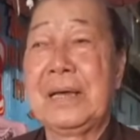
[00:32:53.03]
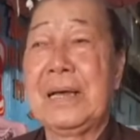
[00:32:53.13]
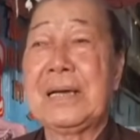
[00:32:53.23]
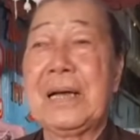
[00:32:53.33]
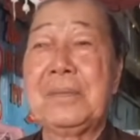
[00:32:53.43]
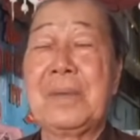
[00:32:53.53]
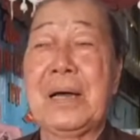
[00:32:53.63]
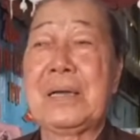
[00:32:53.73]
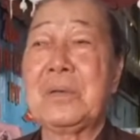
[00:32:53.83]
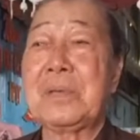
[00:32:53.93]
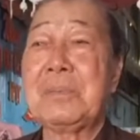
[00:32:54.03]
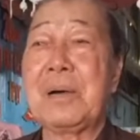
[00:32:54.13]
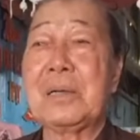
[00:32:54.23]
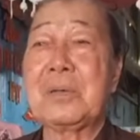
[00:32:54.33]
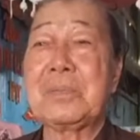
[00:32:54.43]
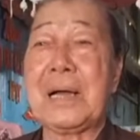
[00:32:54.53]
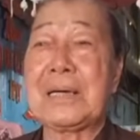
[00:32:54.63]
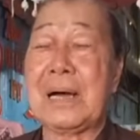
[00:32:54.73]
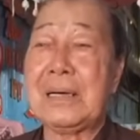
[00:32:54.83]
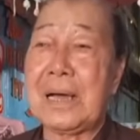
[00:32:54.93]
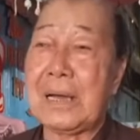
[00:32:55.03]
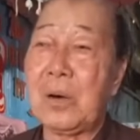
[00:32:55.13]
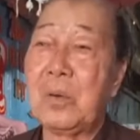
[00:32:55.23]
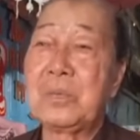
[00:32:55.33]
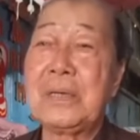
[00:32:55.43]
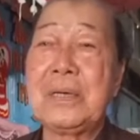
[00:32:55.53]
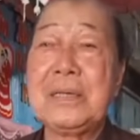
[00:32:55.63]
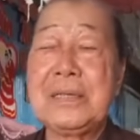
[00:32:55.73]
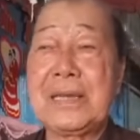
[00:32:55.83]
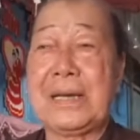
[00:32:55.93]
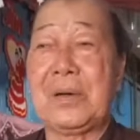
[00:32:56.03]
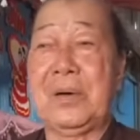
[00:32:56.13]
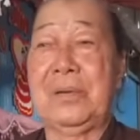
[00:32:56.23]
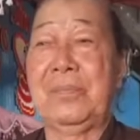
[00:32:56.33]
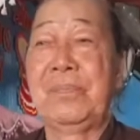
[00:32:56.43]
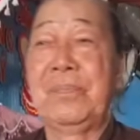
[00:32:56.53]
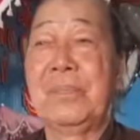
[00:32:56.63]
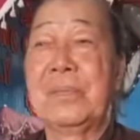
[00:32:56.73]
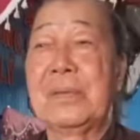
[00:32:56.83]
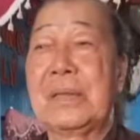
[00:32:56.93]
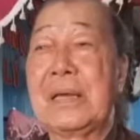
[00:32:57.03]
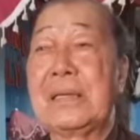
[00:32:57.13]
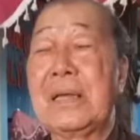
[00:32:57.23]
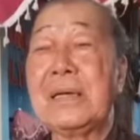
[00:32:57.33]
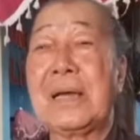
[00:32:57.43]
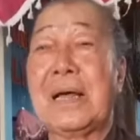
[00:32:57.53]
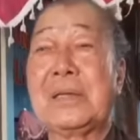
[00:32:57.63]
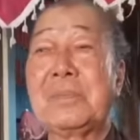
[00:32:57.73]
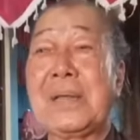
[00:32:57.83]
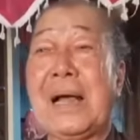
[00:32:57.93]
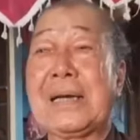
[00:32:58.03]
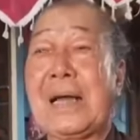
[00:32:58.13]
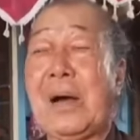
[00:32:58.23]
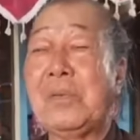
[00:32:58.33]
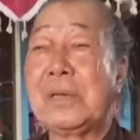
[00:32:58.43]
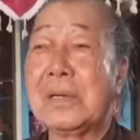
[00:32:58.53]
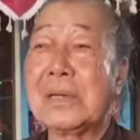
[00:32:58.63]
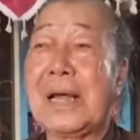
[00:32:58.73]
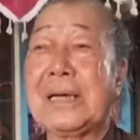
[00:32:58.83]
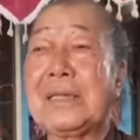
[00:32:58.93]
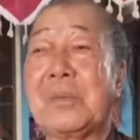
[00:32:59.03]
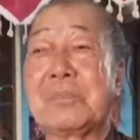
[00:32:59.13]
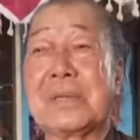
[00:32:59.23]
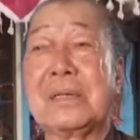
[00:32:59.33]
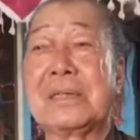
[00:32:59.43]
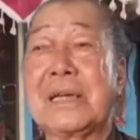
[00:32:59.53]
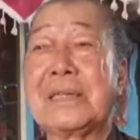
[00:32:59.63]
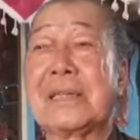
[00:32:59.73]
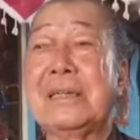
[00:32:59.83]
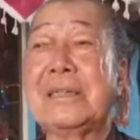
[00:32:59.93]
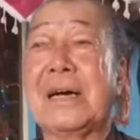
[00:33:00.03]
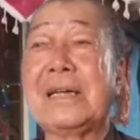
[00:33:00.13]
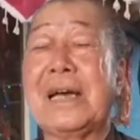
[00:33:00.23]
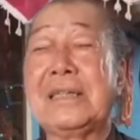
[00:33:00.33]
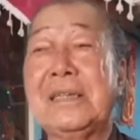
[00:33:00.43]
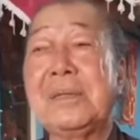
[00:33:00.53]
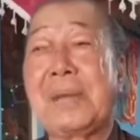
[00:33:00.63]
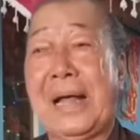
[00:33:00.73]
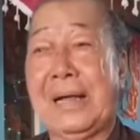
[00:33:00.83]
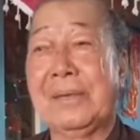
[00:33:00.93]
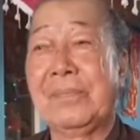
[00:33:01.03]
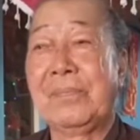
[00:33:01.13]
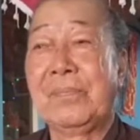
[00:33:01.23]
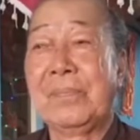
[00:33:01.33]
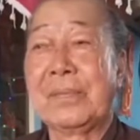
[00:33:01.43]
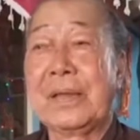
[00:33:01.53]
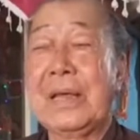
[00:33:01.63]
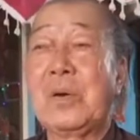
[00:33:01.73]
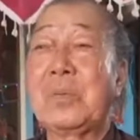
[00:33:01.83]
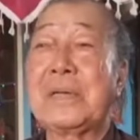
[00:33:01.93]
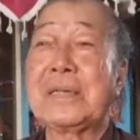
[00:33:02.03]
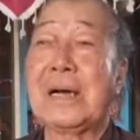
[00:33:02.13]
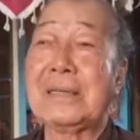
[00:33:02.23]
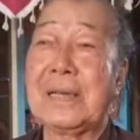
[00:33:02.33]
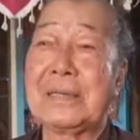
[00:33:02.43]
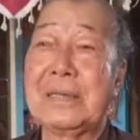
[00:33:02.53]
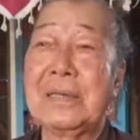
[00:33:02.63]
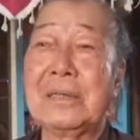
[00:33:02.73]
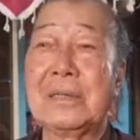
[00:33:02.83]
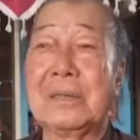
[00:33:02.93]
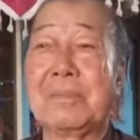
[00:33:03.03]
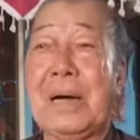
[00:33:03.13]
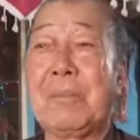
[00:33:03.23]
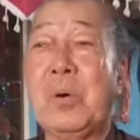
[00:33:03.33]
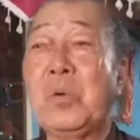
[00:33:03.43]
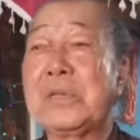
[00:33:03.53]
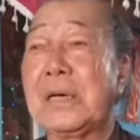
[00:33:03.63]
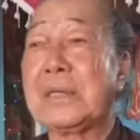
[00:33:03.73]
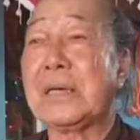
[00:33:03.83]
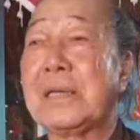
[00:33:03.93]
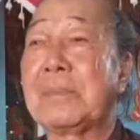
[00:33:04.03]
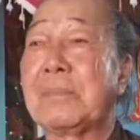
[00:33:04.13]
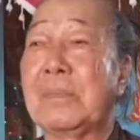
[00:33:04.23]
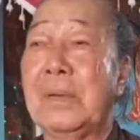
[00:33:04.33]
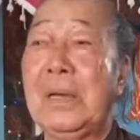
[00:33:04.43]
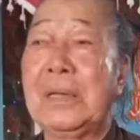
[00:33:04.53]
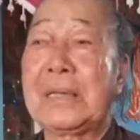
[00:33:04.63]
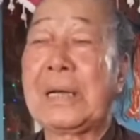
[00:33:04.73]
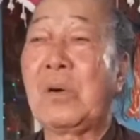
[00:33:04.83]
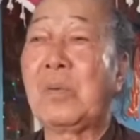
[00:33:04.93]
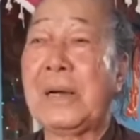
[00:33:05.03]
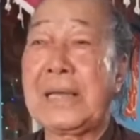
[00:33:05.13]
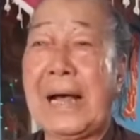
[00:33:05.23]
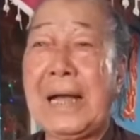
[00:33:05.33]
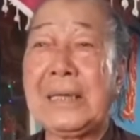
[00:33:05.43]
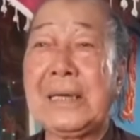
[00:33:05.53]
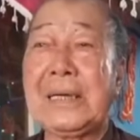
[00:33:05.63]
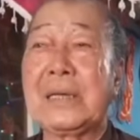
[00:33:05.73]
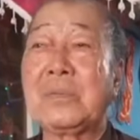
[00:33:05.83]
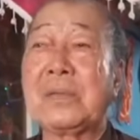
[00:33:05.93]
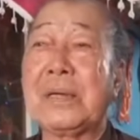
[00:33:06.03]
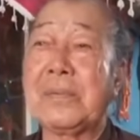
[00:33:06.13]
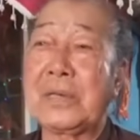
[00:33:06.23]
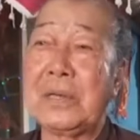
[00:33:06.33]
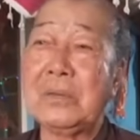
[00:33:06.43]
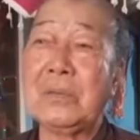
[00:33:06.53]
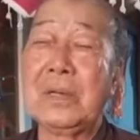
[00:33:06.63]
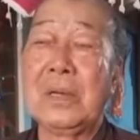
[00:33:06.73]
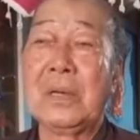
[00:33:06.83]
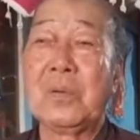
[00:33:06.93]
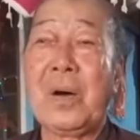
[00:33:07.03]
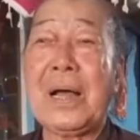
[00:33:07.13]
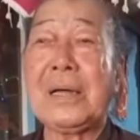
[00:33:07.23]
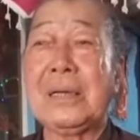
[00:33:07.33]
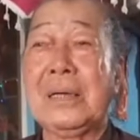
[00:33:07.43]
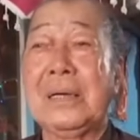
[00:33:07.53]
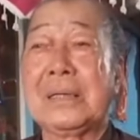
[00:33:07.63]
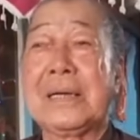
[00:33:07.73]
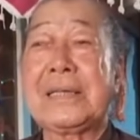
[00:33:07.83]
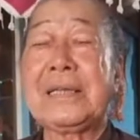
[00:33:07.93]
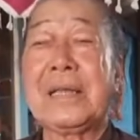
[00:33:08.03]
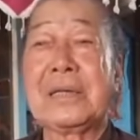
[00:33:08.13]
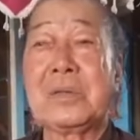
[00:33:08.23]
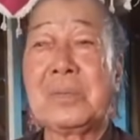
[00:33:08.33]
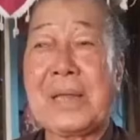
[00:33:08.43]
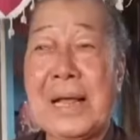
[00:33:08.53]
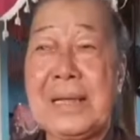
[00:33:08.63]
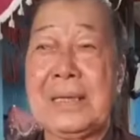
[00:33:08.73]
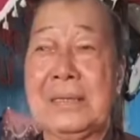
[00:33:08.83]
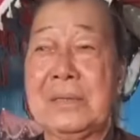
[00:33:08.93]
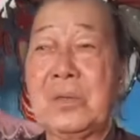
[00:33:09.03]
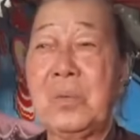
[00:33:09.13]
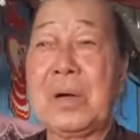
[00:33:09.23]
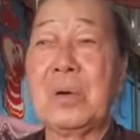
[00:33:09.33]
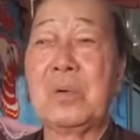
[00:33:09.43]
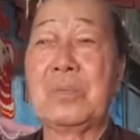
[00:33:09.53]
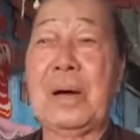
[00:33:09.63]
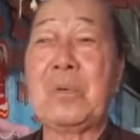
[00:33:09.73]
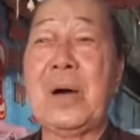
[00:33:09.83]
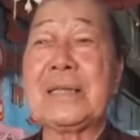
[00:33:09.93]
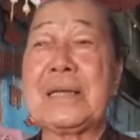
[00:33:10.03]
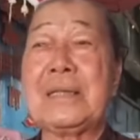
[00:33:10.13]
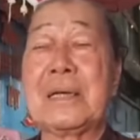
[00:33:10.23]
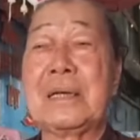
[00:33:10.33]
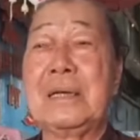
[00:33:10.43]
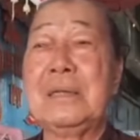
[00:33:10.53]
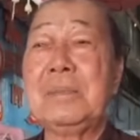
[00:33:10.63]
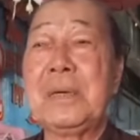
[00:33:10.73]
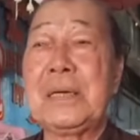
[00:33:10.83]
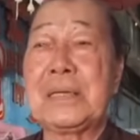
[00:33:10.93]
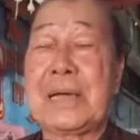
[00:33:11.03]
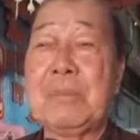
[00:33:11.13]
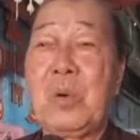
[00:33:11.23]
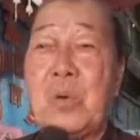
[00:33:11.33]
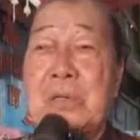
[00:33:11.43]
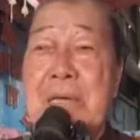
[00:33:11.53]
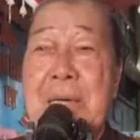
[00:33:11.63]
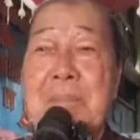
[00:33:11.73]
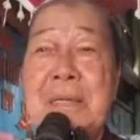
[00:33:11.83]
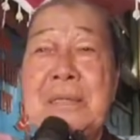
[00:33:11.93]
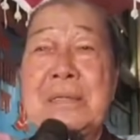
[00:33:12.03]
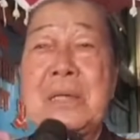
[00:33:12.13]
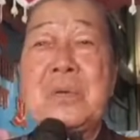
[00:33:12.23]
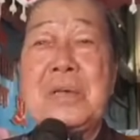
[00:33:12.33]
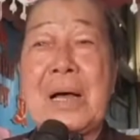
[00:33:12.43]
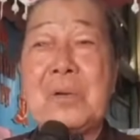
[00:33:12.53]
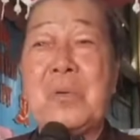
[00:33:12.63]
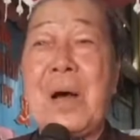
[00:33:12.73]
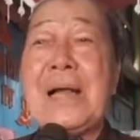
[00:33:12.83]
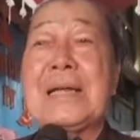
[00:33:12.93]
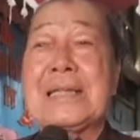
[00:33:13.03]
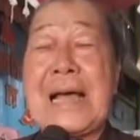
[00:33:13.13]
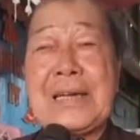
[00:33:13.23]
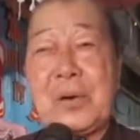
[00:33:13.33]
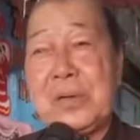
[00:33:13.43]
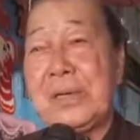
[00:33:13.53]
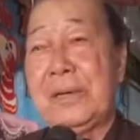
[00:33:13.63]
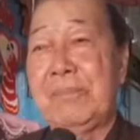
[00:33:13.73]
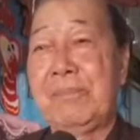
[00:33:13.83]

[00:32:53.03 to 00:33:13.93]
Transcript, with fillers: hiện nay mà nếu tánh phật chúng ta trở lại hồn nhiên y như vậy rồi thì tức là chúng ta đảo ngược lại cái dòng từ sanh tử trở lại niết bàn địa ngục sẽ trở thành thiên đường phàm phu sẽ thành thành hồ phật giả nghĩa là chúng ta phải chuyển quá cái tánh tình chúng ta tu cầu phật quá tánh tình lưới mê chẳng buộc về mình tiêu dao quá là thay đổi đó